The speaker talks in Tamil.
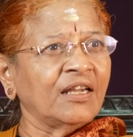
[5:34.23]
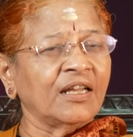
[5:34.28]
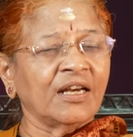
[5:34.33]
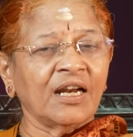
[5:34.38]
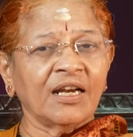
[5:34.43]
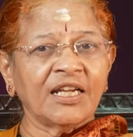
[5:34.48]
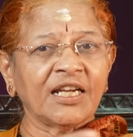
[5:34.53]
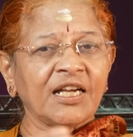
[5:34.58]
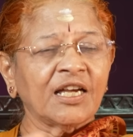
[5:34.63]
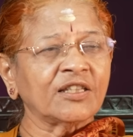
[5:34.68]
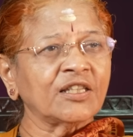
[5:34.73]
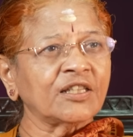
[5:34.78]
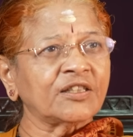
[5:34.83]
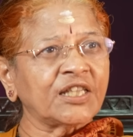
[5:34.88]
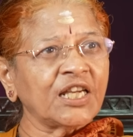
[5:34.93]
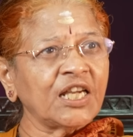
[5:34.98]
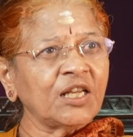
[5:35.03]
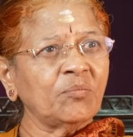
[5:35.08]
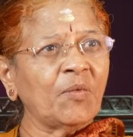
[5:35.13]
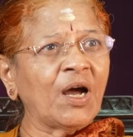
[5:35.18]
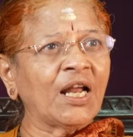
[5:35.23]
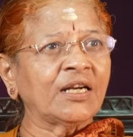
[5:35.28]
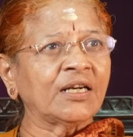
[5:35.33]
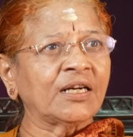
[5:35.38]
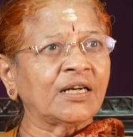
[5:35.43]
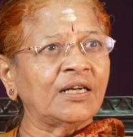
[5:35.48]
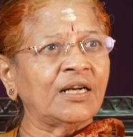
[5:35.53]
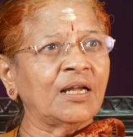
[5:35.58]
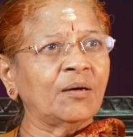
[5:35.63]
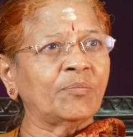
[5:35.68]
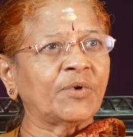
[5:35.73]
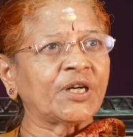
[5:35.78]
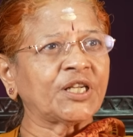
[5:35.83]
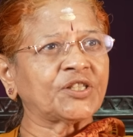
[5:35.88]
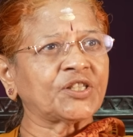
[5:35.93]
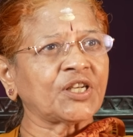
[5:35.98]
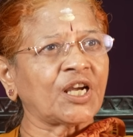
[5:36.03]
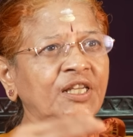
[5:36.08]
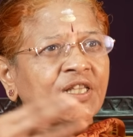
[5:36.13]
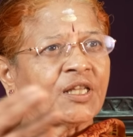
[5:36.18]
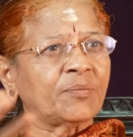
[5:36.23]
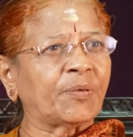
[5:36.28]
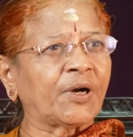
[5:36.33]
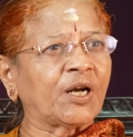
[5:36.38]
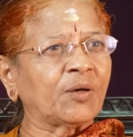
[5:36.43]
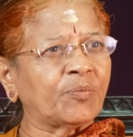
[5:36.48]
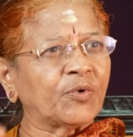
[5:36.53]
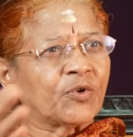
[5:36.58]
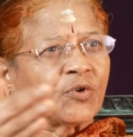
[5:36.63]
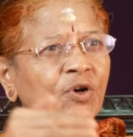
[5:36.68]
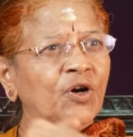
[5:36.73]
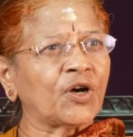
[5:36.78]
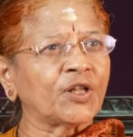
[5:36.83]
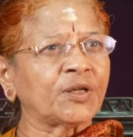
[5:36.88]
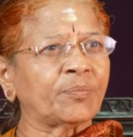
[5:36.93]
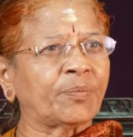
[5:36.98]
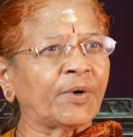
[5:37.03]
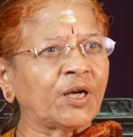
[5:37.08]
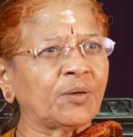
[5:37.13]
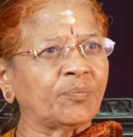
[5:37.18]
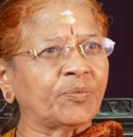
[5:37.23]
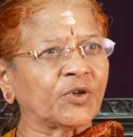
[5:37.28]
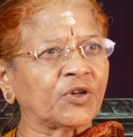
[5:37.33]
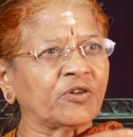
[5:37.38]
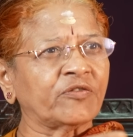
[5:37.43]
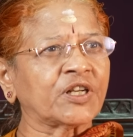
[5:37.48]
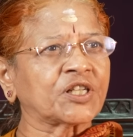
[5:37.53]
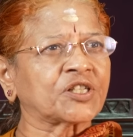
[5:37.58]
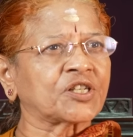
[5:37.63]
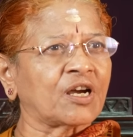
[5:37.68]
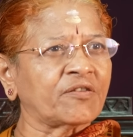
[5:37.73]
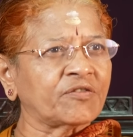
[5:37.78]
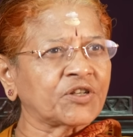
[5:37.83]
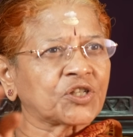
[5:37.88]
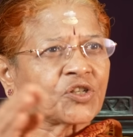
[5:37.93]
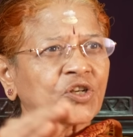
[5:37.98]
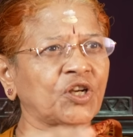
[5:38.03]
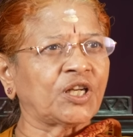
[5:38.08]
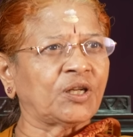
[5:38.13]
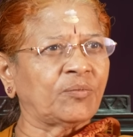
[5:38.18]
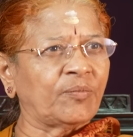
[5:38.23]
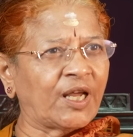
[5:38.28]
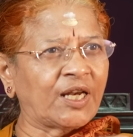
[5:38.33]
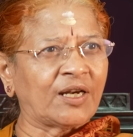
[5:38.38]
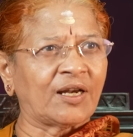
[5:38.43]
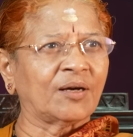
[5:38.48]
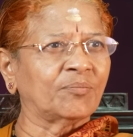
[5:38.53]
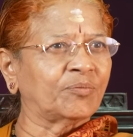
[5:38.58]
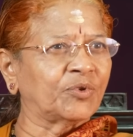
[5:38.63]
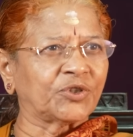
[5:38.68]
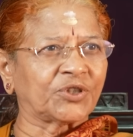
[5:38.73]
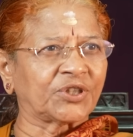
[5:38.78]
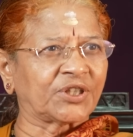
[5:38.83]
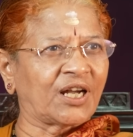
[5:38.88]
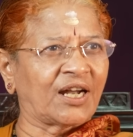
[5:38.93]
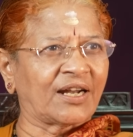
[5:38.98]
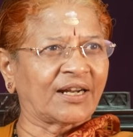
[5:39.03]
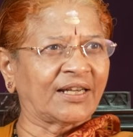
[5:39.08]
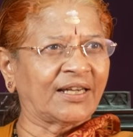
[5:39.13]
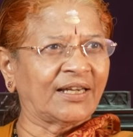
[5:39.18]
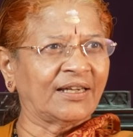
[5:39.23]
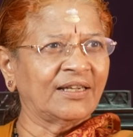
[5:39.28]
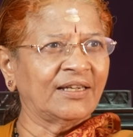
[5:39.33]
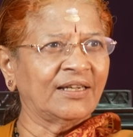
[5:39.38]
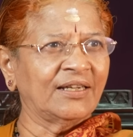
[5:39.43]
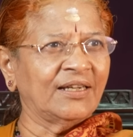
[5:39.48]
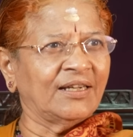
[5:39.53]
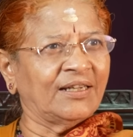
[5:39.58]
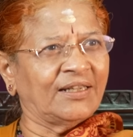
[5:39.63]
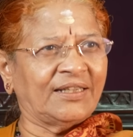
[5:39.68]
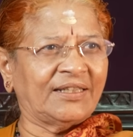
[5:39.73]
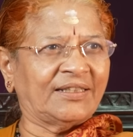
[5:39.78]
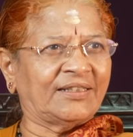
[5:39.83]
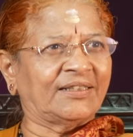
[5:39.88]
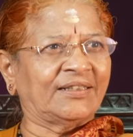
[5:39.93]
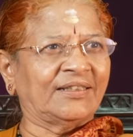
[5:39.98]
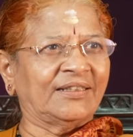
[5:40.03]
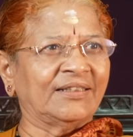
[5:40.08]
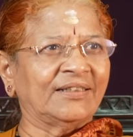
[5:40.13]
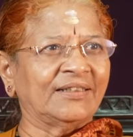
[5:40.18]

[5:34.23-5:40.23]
ஏன்னா நீங்கள் அந்த தீர்மானங்கள்லாம் படித்தா இதை பண்ண போகிறோம் அதை பண்ண போகிறோம் வருஷா வருஷம் இனிமேலாம் போட்டிருக்காங்க இது